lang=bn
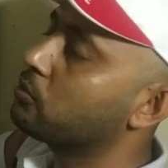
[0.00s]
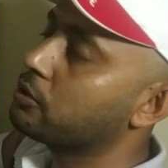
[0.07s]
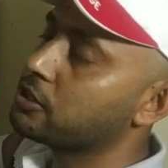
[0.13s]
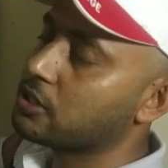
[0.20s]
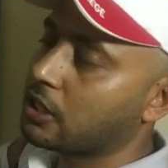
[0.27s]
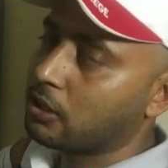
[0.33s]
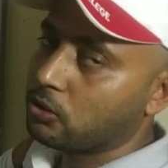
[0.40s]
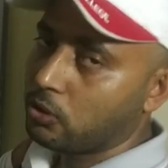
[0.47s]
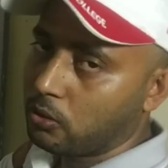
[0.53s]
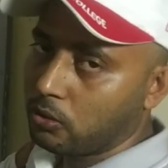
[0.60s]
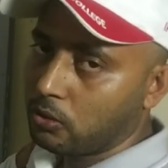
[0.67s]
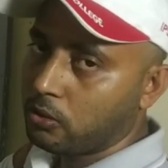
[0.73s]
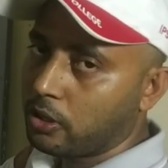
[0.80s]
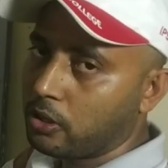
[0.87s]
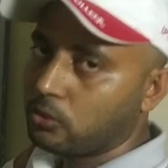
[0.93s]
ওই স্থান দখল
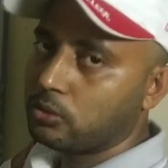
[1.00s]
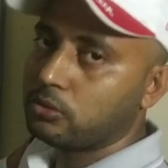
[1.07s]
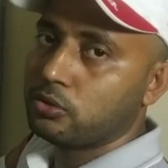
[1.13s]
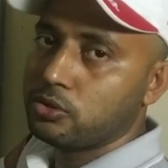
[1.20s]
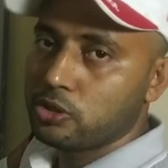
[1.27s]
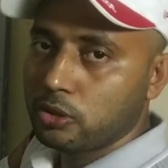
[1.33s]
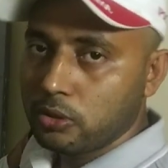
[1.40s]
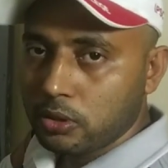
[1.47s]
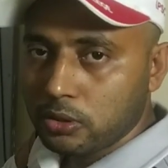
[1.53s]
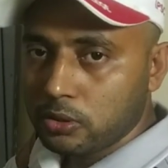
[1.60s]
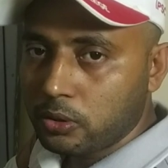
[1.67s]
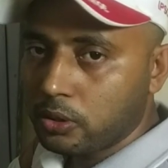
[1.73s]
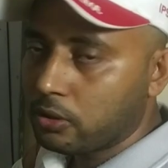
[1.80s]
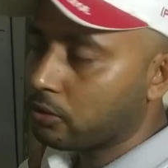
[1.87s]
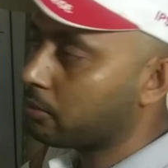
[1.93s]
করে নতুন যৌগ
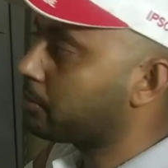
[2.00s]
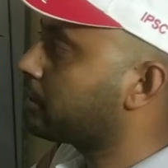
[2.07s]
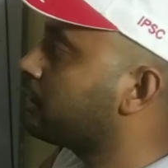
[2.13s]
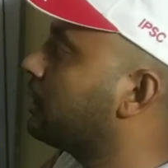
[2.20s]
তৈরি করবে